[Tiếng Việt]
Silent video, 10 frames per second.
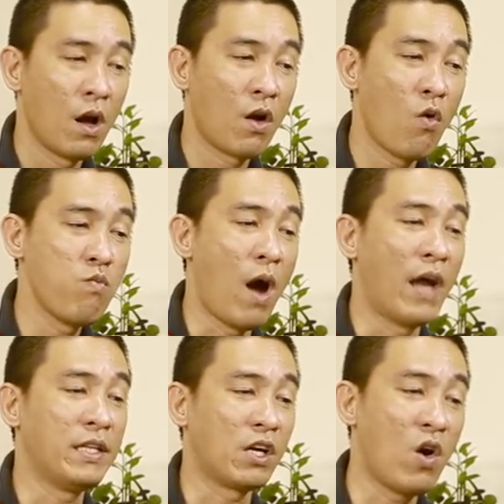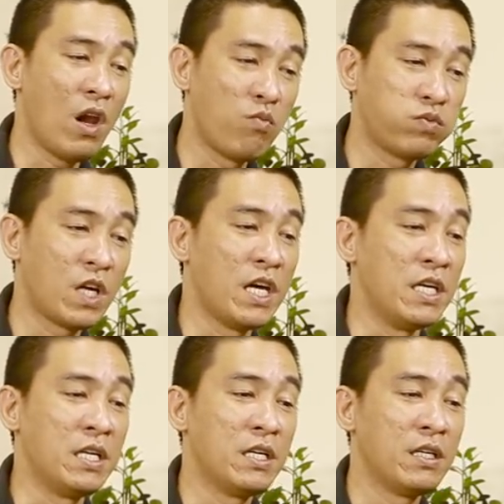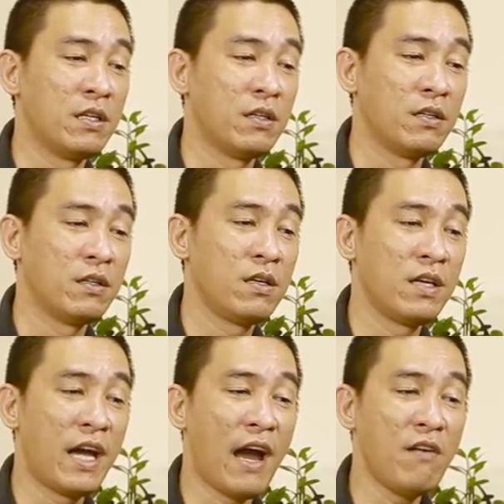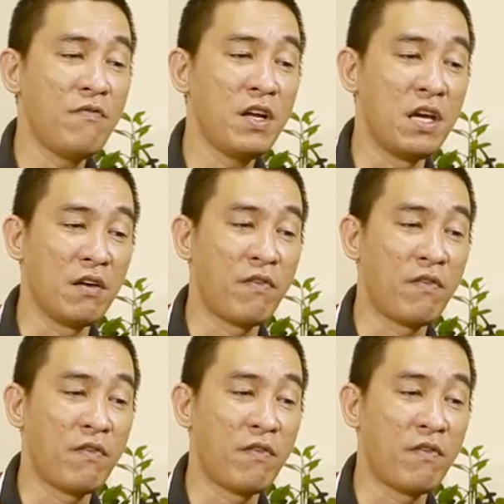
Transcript: cung mệnh thì có long trì nhưng gắn với địa